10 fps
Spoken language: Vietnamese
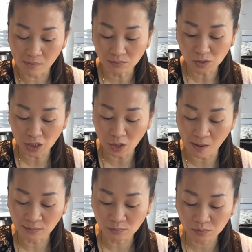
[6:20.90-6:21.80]
nhanh nhở
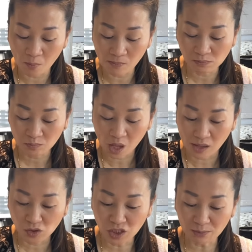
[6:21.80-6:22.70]

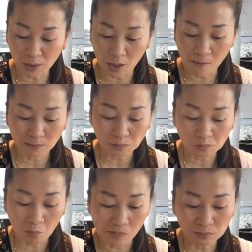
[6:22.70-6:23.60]
chiết đó
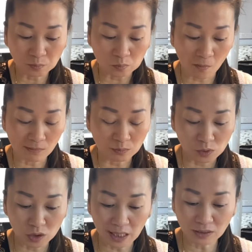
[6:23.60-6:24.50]

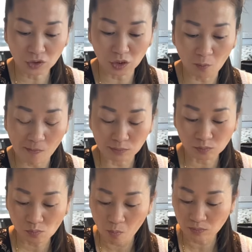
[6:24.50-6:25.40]
ngắn chiết
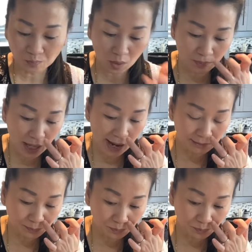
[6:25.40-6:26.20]
ngâm tham